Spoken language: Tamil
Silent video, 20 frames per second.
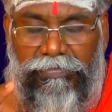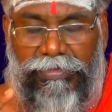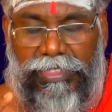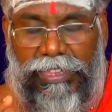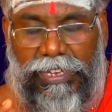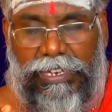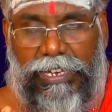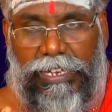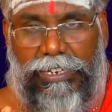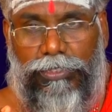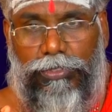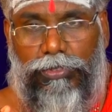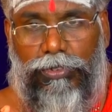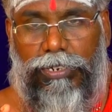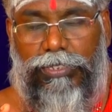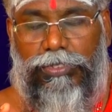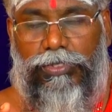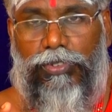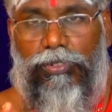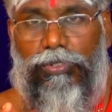இந்த
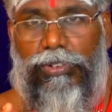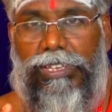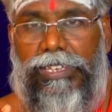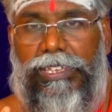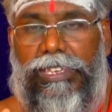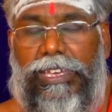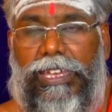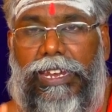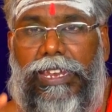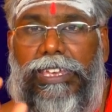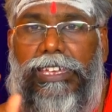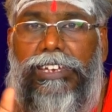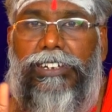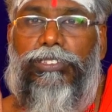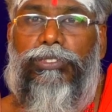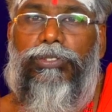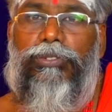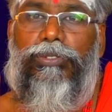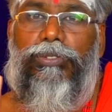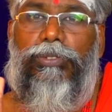கருந்துளசியோடைய இலையை
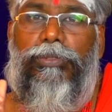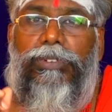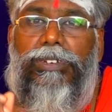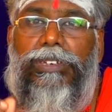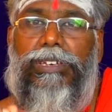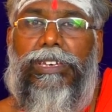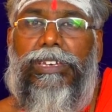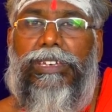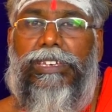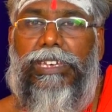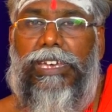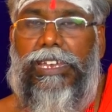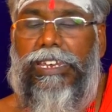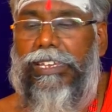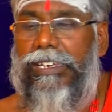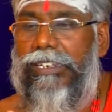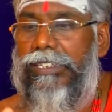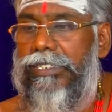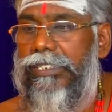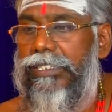எடுத்துக்கணும்
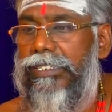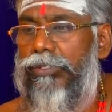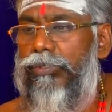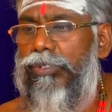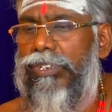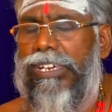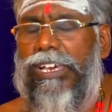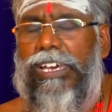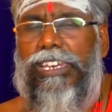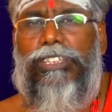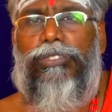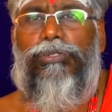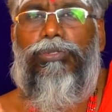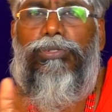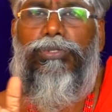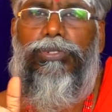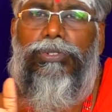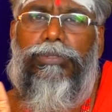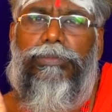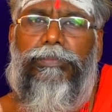இலையை எடுத்துக்கிட்டு ஒரு கறி
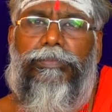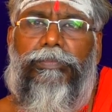துண்டு